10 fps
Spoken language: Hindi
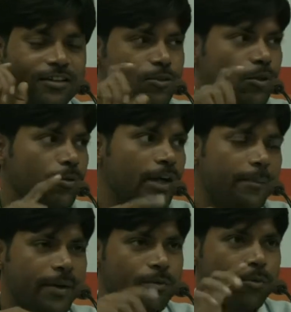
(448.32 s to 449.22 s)
जो
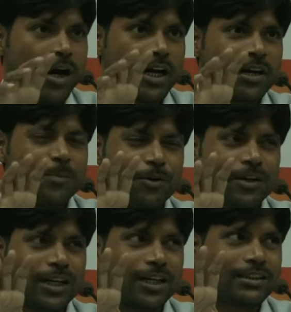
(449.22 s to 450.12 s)
नंबर वाटर
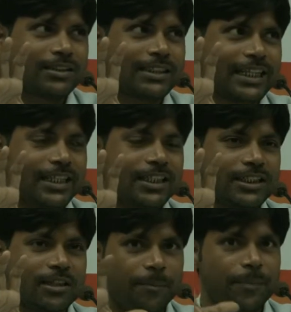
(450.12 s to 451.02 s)
पोर्टल के लिए
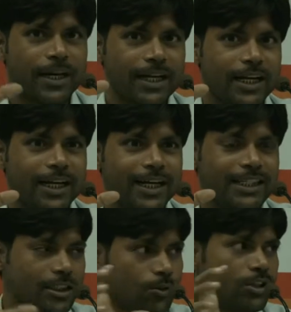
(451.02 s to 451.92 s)
संपर्क करें
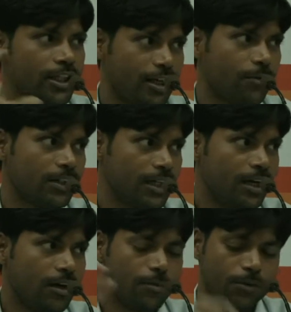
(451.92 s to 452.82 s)
ऐसे कुछ लिखा हुआ था
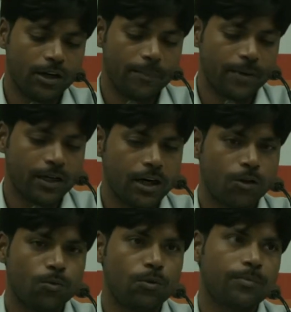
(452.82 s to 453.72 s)
वो नंबर
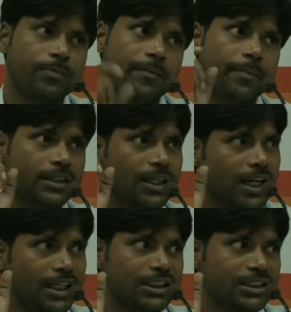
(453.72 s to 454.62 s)
और वो नंबर था
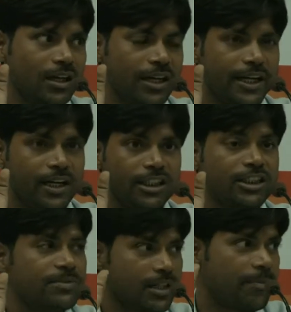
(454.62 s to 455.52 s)
राजस्थान एक
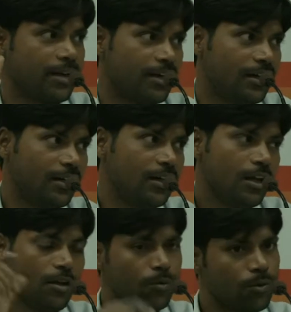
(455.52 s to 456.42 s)
राजीव शर्मा का
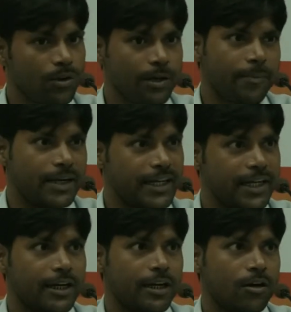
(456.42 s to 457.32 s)
उनको नंबर
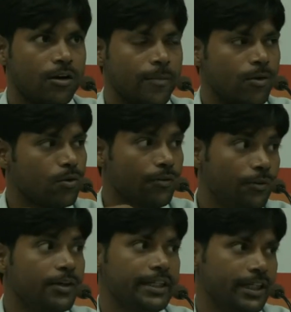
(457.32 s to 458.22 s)
लेके और मैं उनको
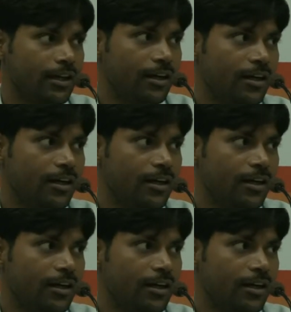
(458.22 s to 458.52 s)
फ़ोन किया